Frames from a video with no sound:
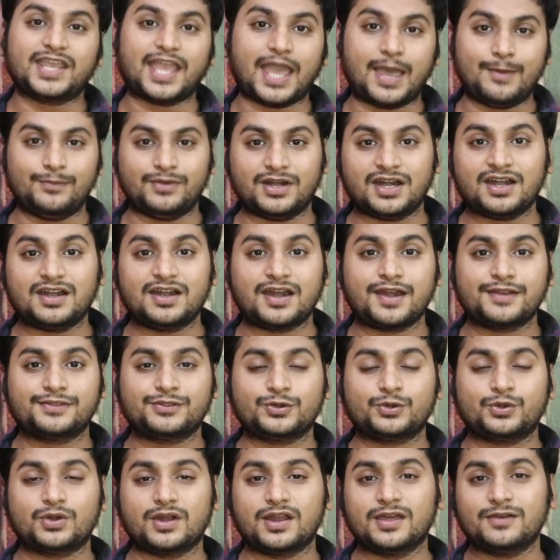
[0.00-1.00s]
நம்ம கேமரான்னு
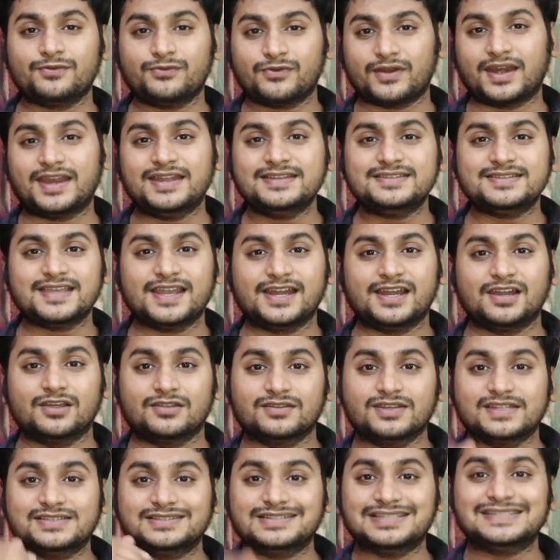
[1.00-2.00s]
எடுத்துட்டோம்னா ஃப்ரண்ட் சைடில்
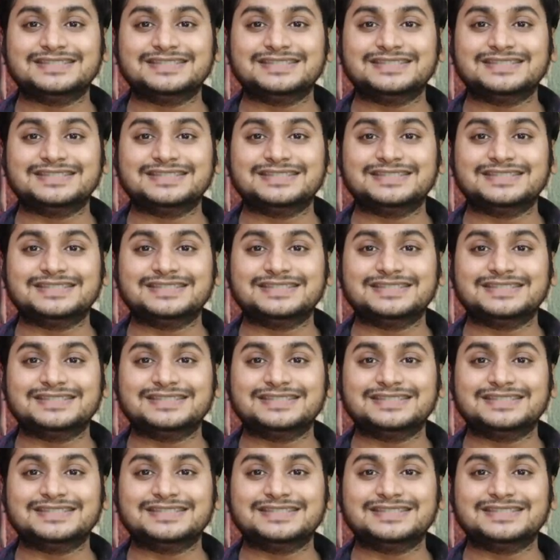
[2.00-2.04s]
வந்து